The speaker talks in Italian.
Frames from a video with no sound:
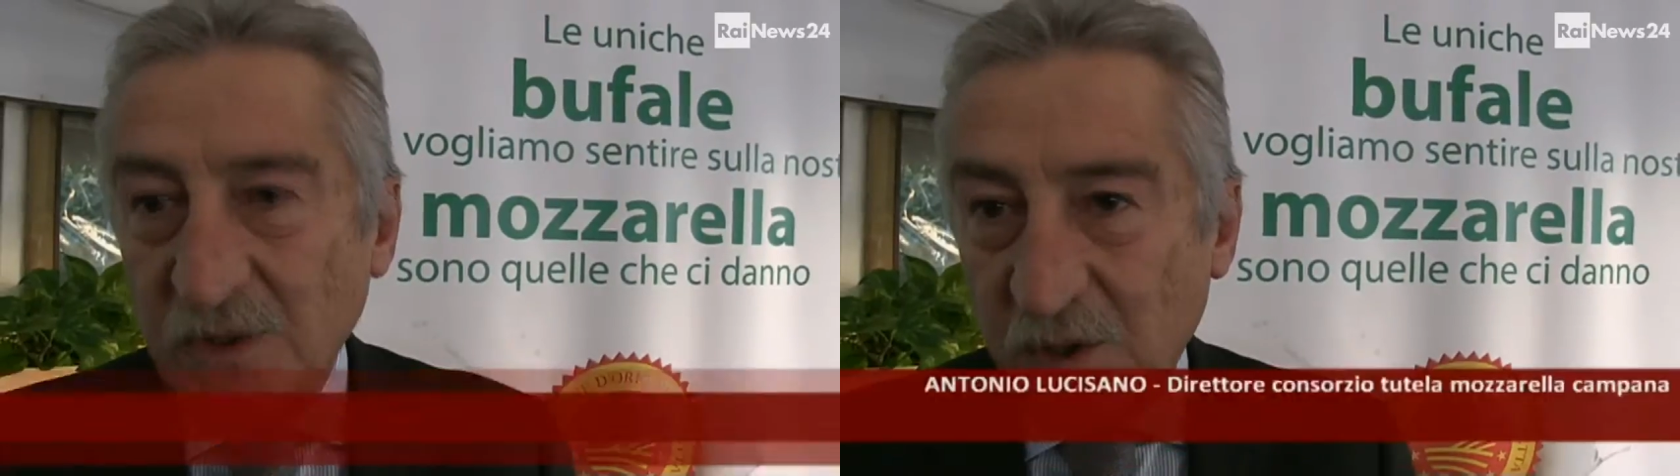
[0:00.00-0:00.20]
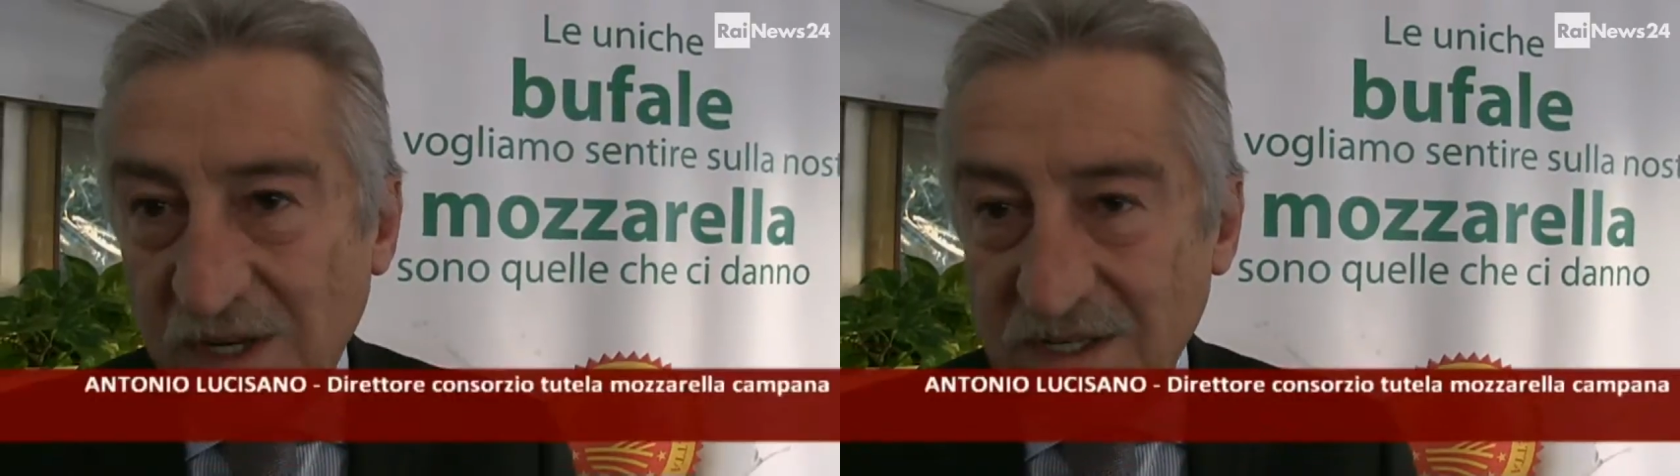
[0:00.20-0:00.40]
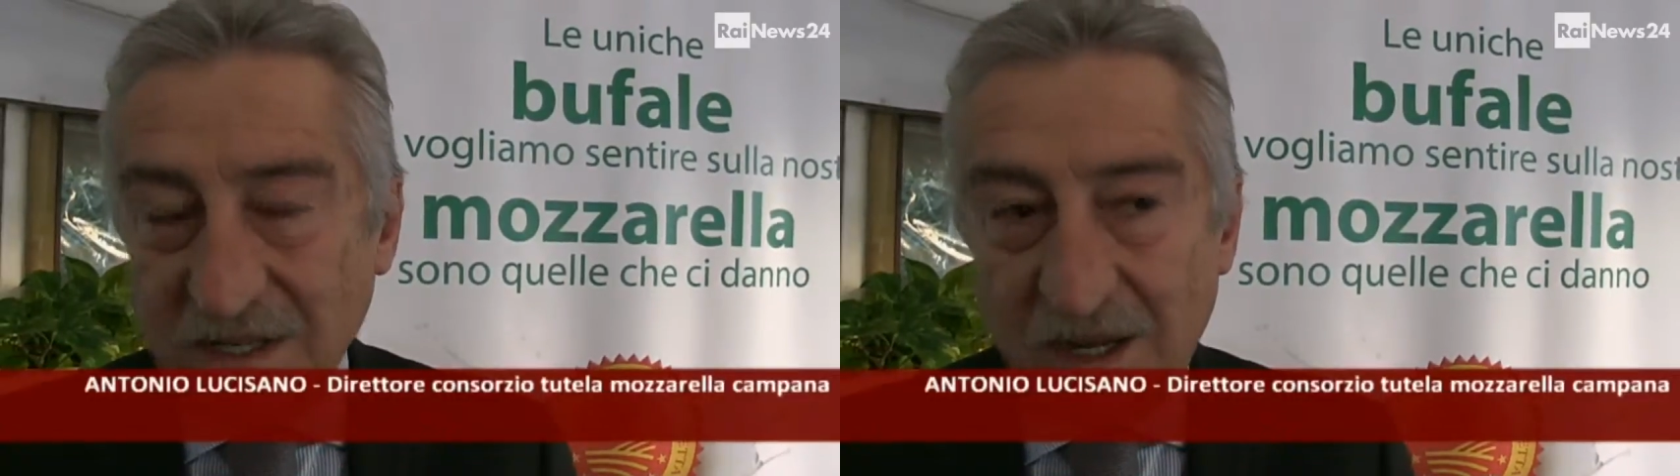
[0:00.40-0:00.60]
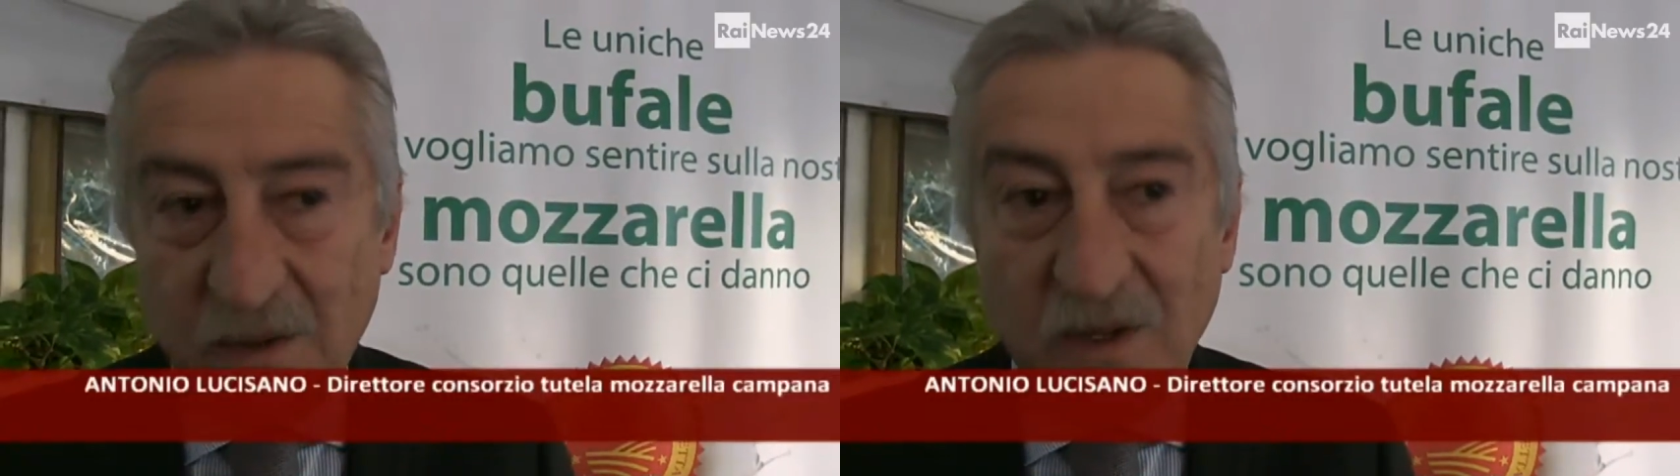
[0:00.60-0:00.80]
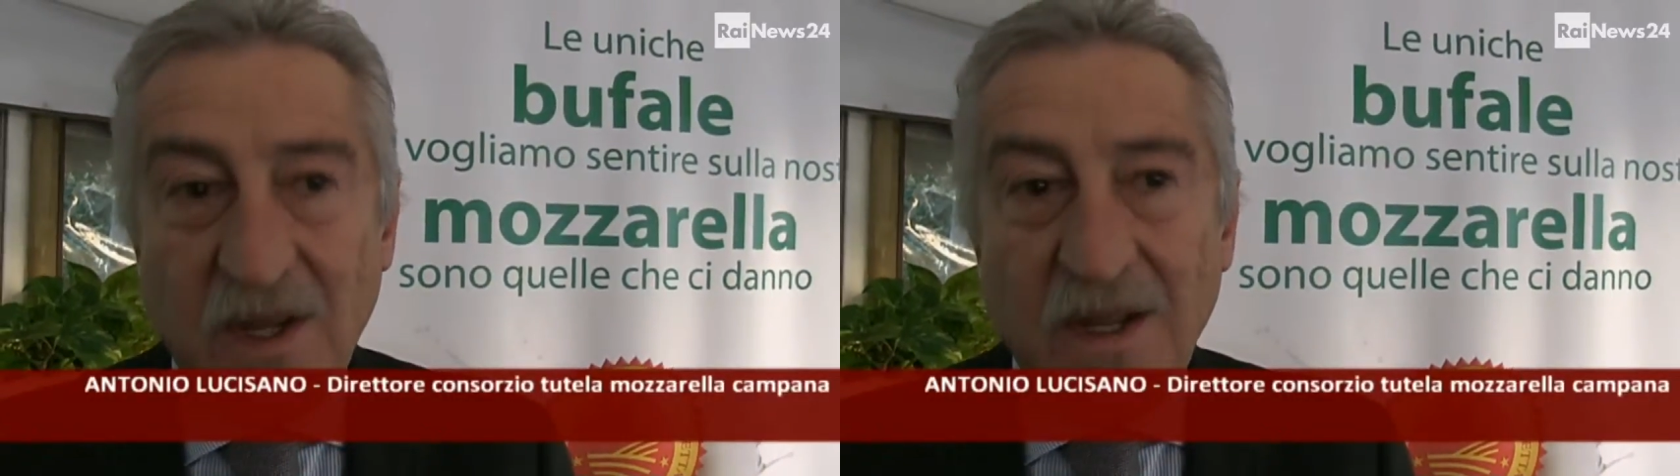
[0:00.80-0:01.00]
non è
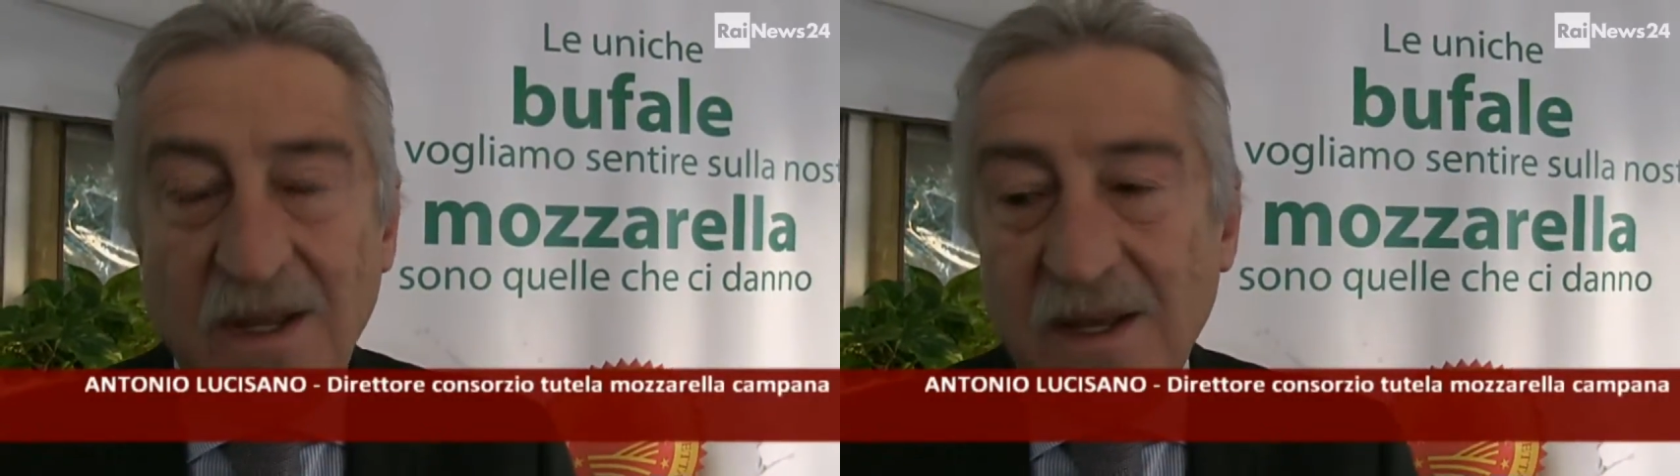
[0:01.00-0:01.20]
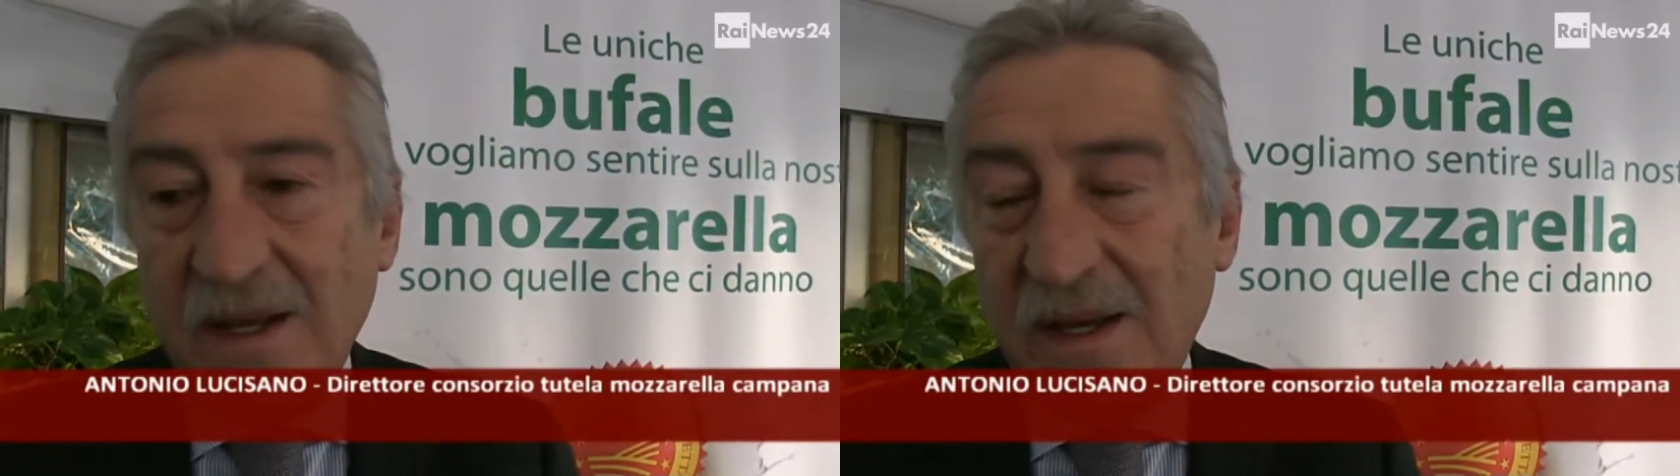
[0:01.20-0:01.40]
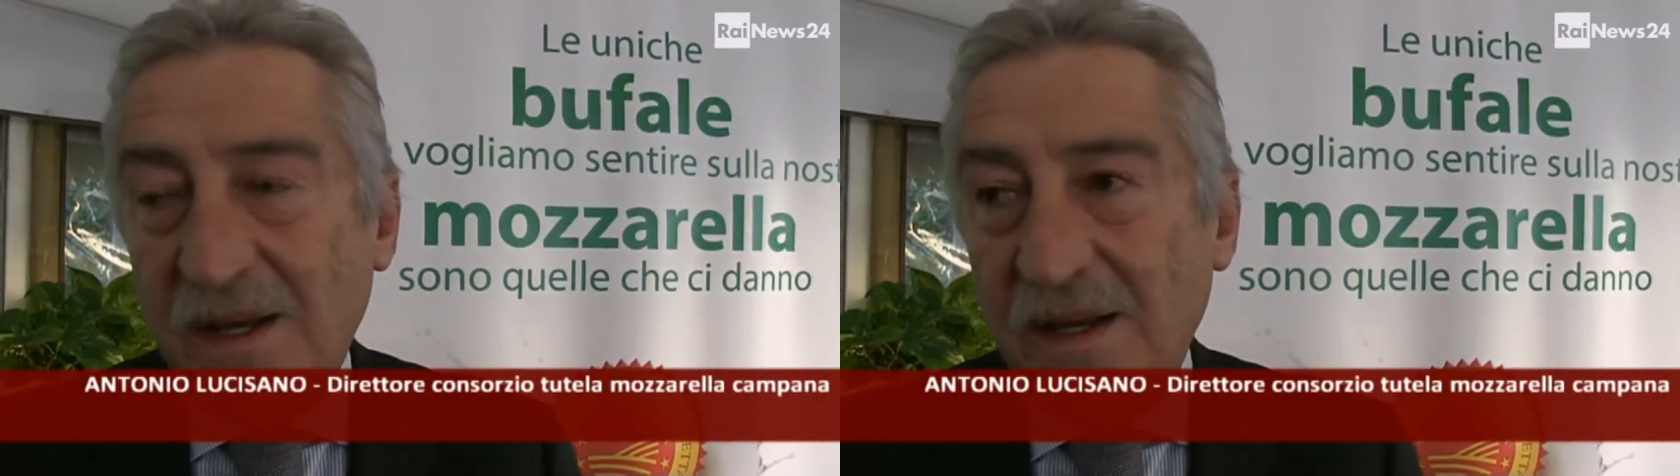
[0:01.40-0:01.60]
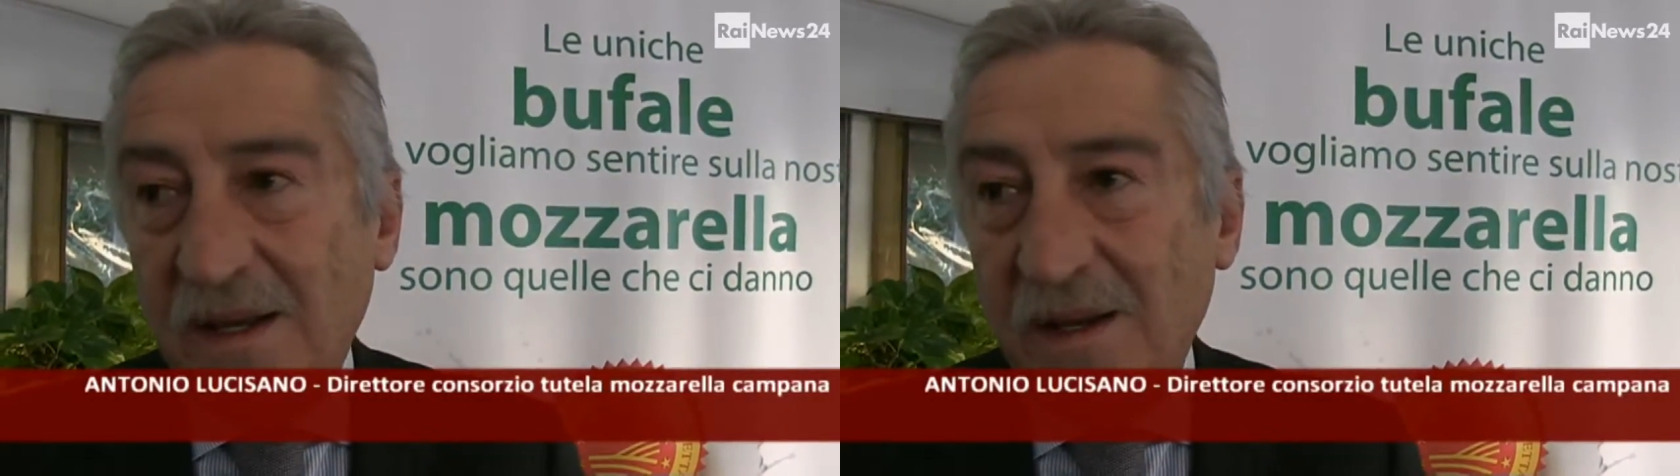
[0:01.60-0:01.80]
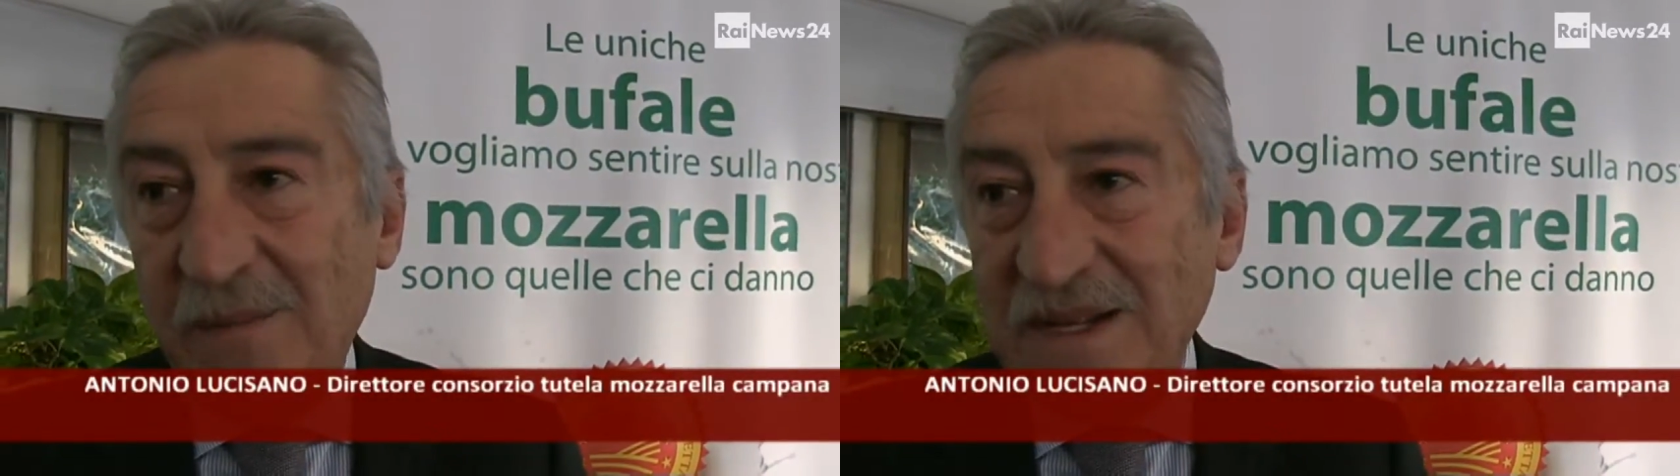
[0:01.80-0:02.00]
sano eh,